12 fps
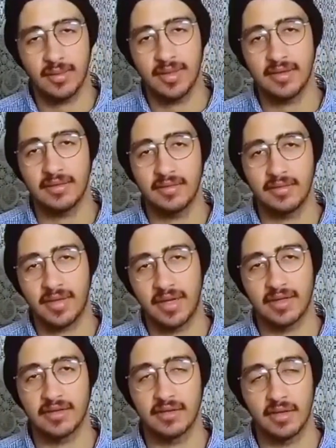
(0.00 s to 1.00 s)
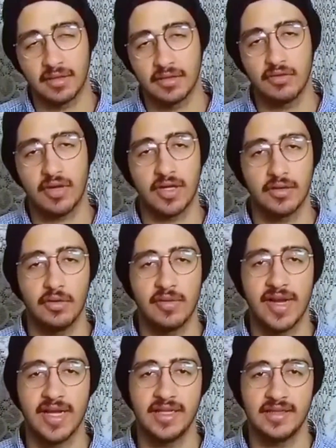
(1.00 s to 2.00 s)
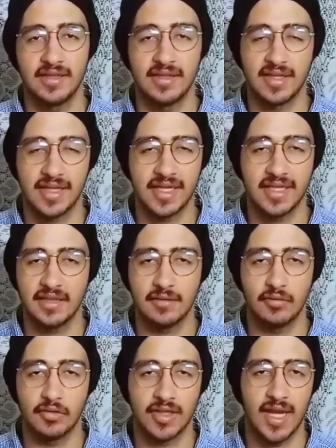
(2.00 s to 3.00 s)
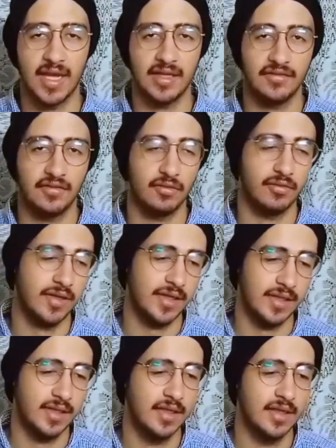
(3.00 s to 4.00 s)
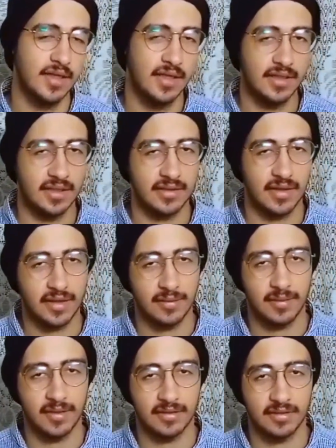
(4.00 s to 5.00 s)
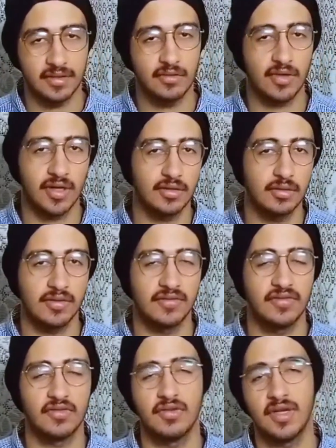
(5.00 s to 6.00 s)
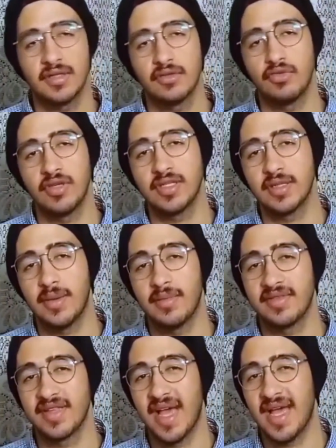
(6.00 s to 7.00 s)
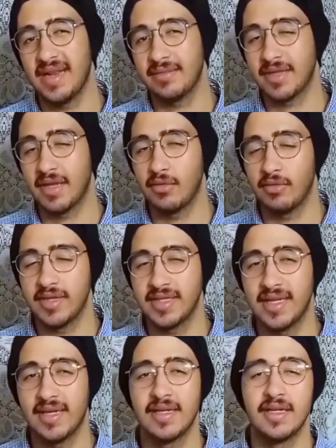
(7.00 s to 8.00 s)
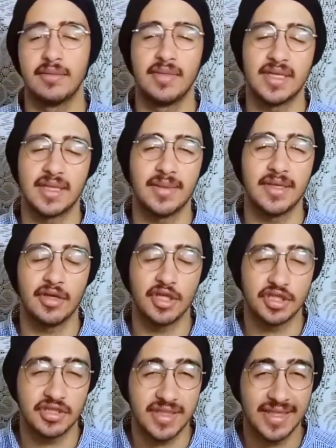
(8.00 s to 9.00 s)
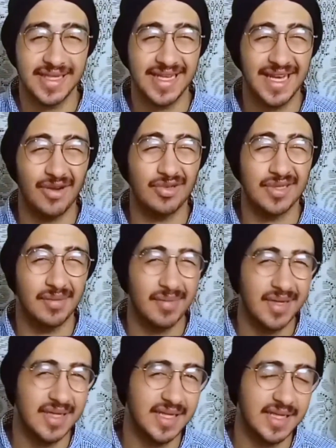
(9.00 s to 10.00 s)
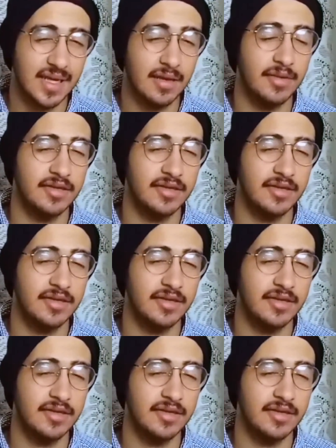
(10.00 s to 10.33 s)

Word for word: طبعا كانت خطين وكانت هما يعني الديديكيتد متاحه دي في الموبايل انك تركب خطين وكارت هما في نفس الوقت وطبعا المساحه بتاع الموبايل ده 128 جيجا و8 جيجا